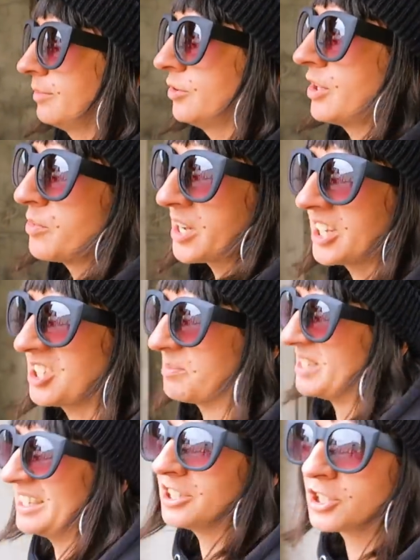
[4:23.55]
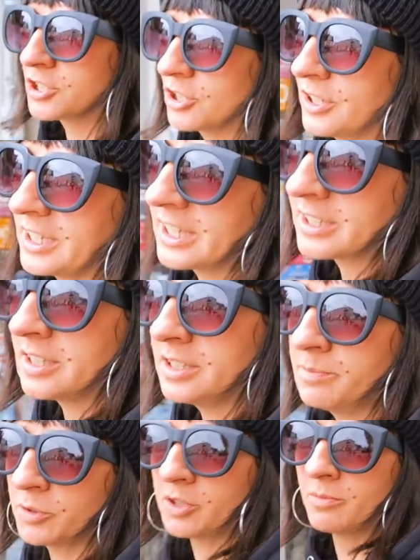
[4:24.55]
Ona była jakaś tam zanieczyszczona i, na
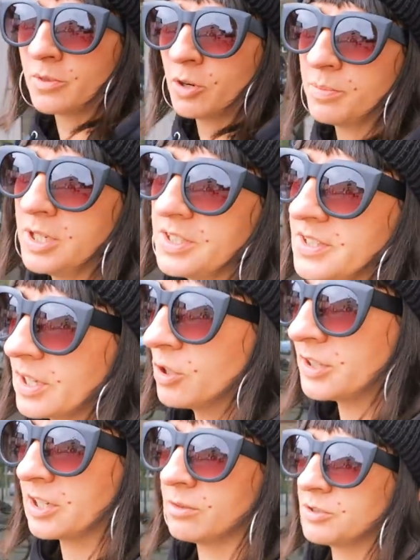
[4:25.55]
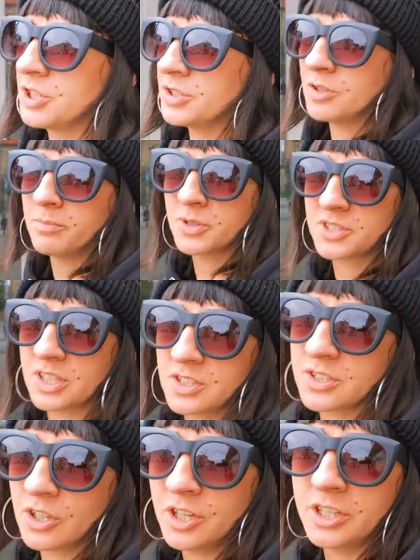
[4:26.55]
tej, i potem robili z tego taką czystą
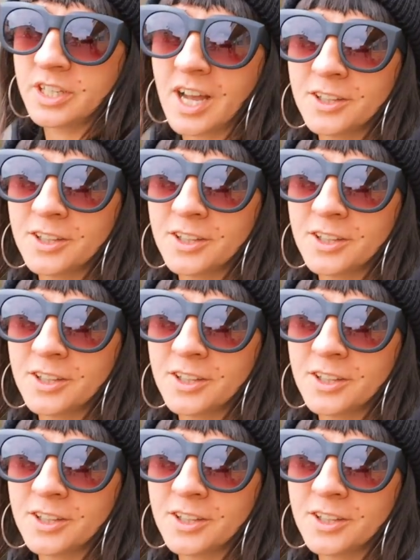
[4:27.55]
postać soli i